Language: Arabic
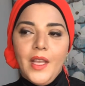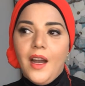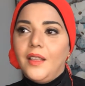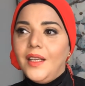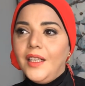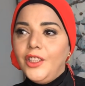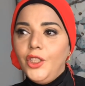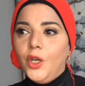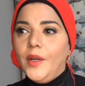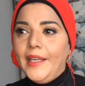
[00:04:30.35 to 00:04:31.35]
اعتقد ان
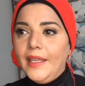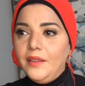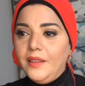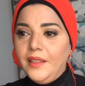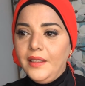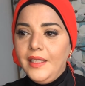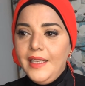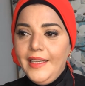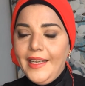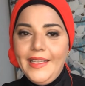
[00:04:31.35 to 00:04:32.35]
هو كان
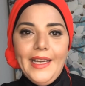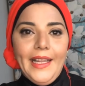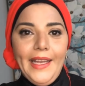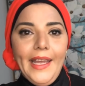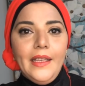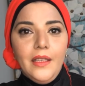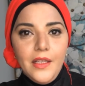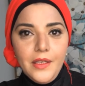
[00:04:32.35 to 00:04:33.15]
كان اعلان